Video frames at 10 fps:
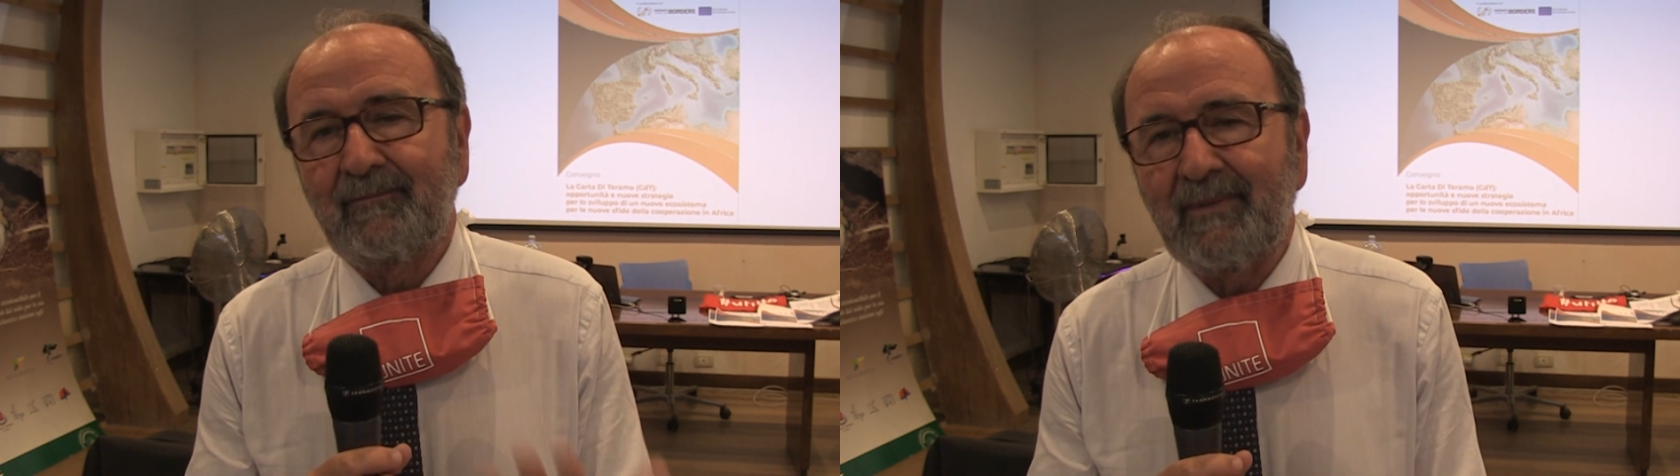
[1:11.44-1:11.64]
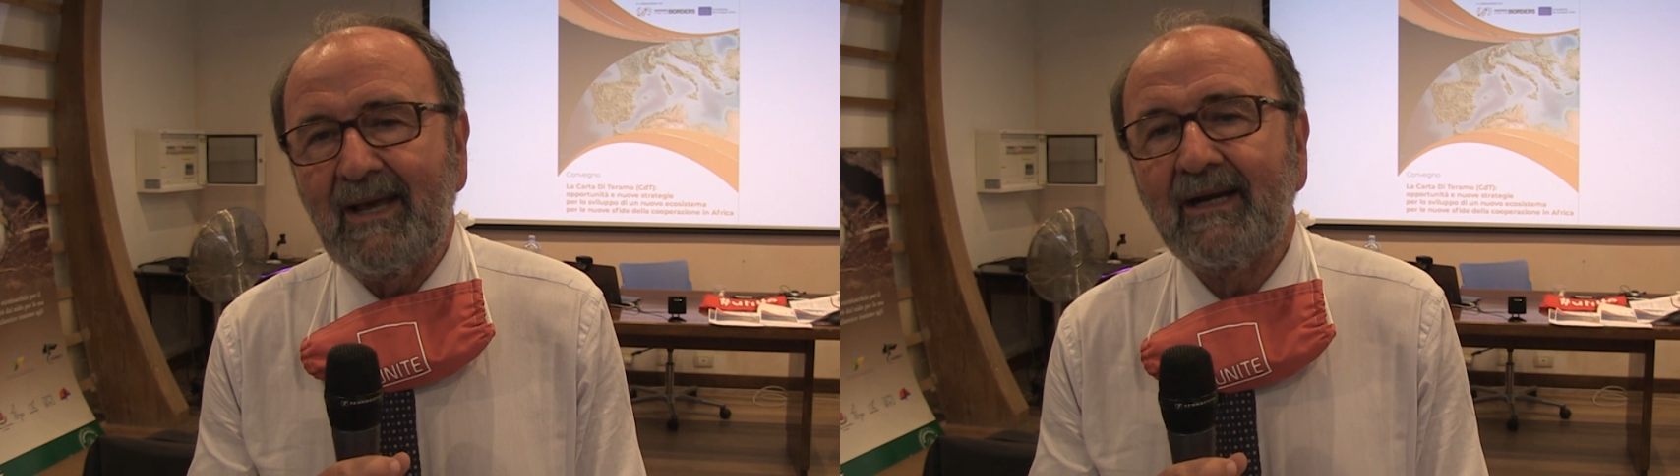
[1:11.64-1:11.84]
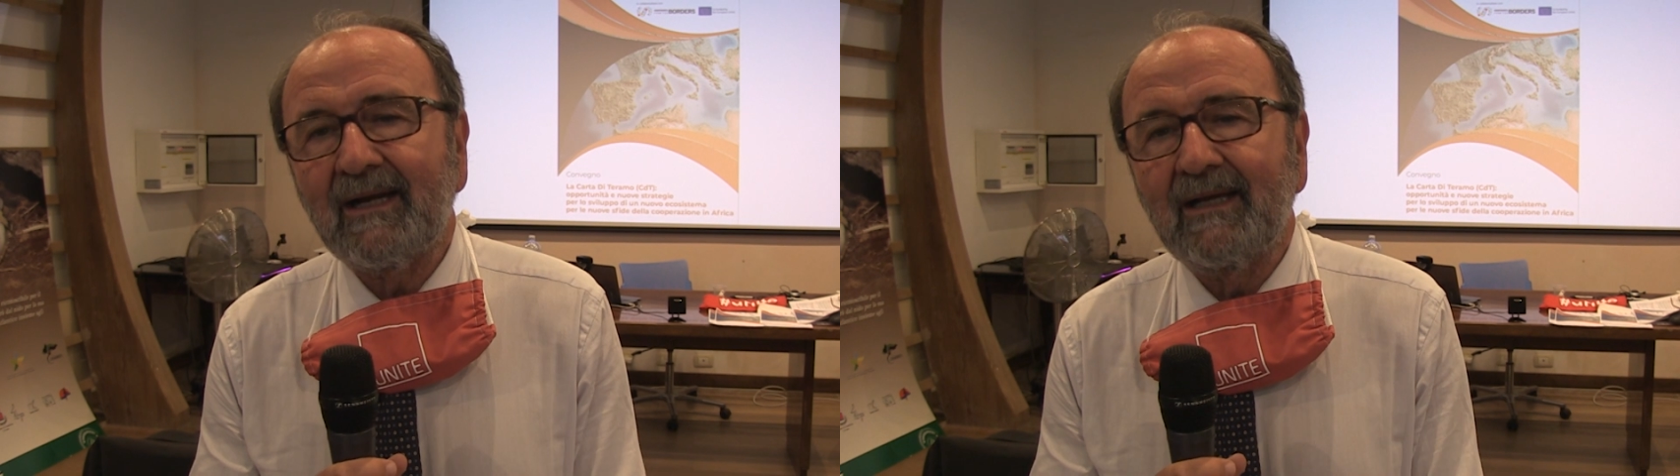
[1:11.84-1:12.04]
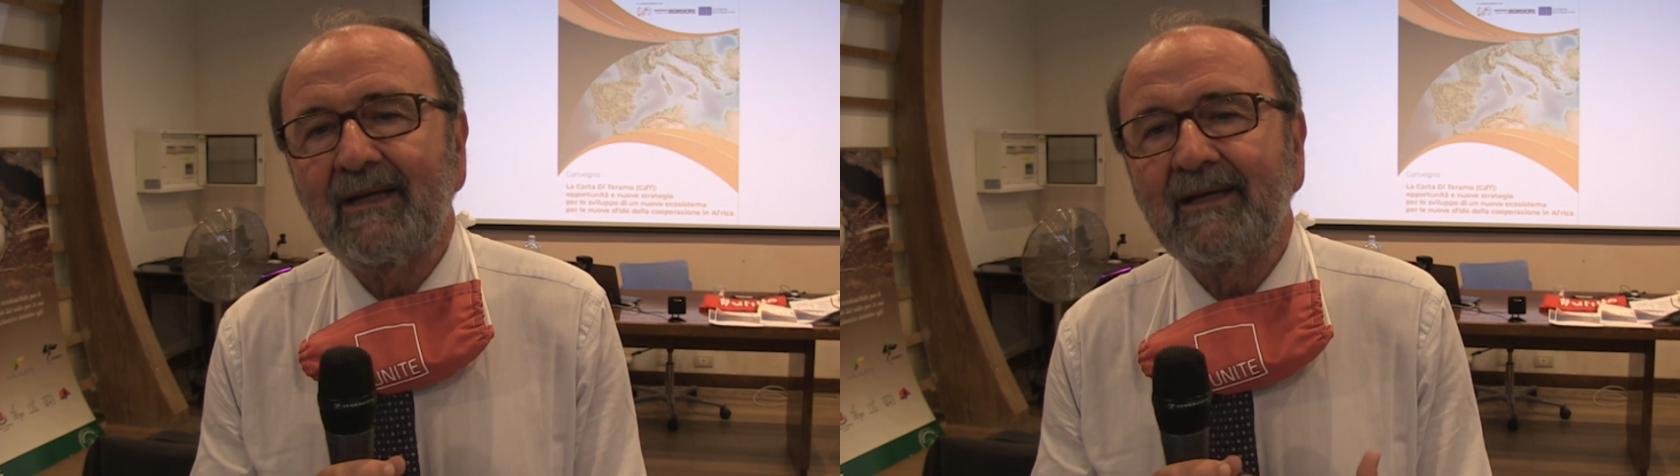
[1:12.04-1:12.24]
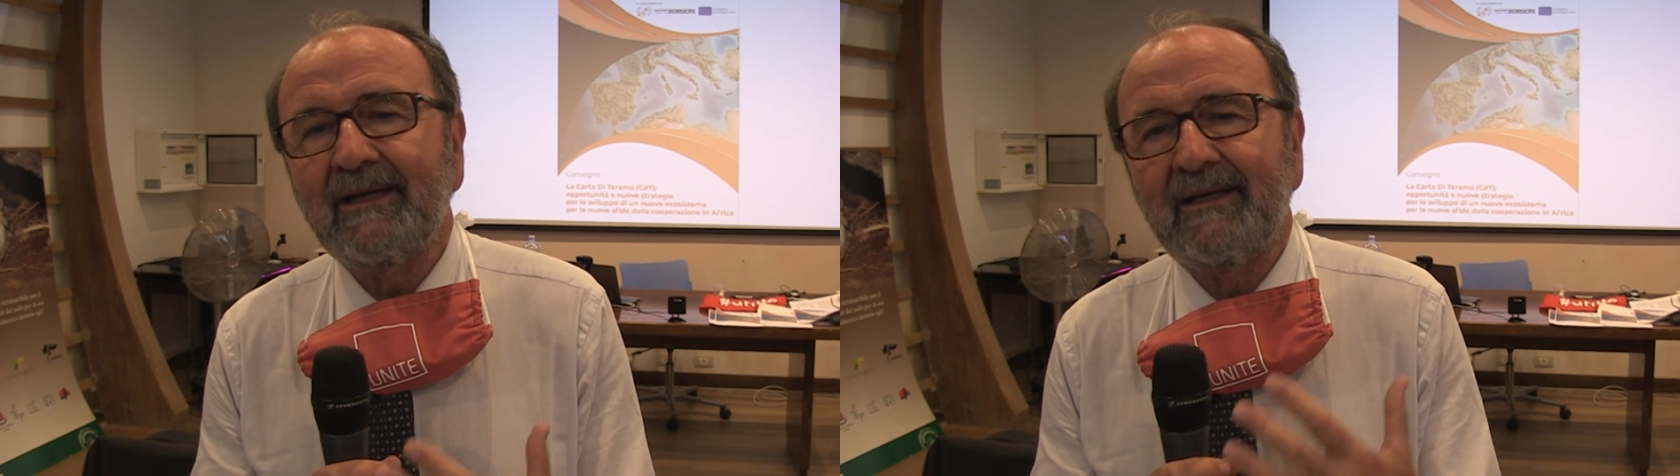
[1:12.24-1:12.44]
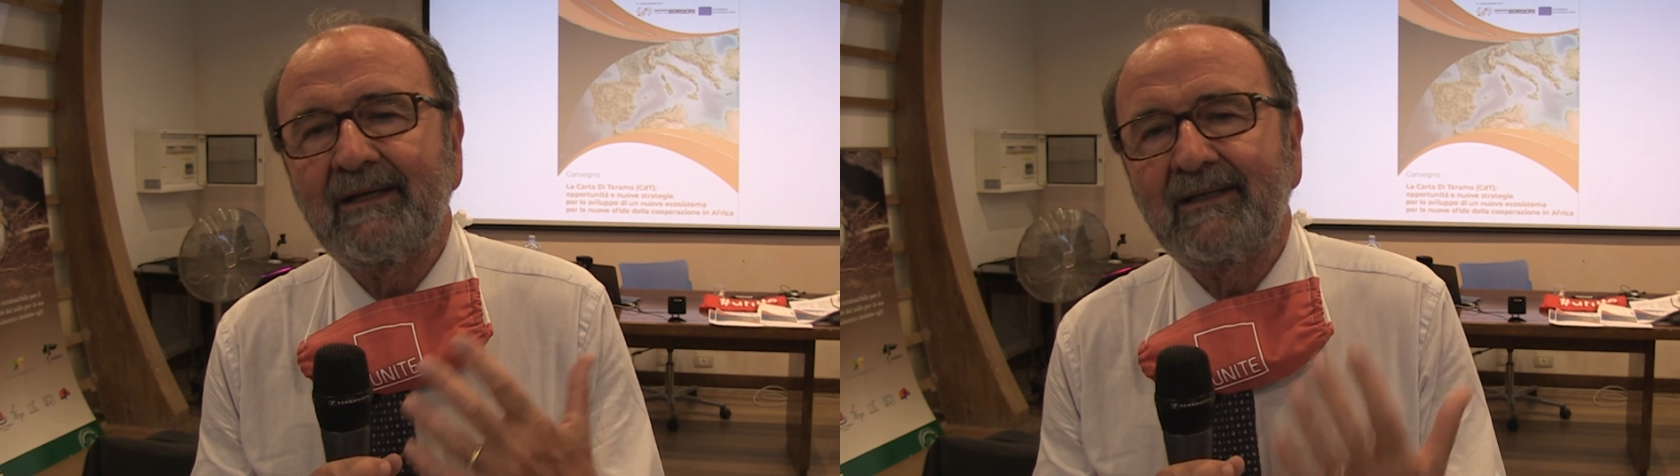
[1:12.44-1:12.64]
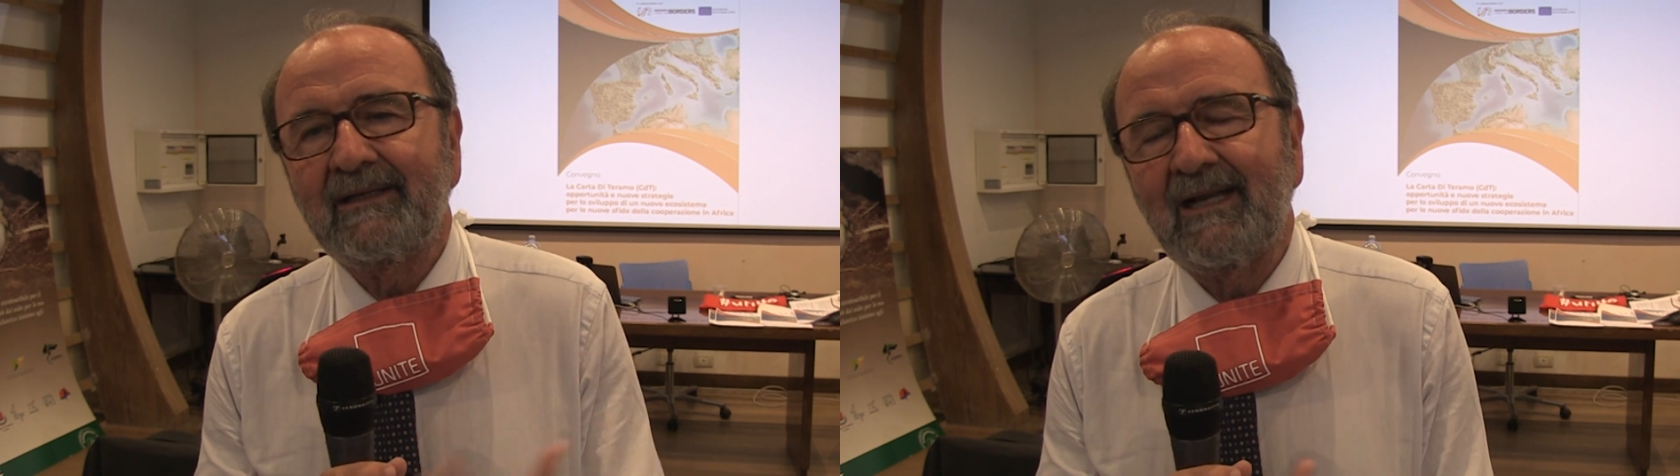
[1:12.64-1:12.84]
per eh,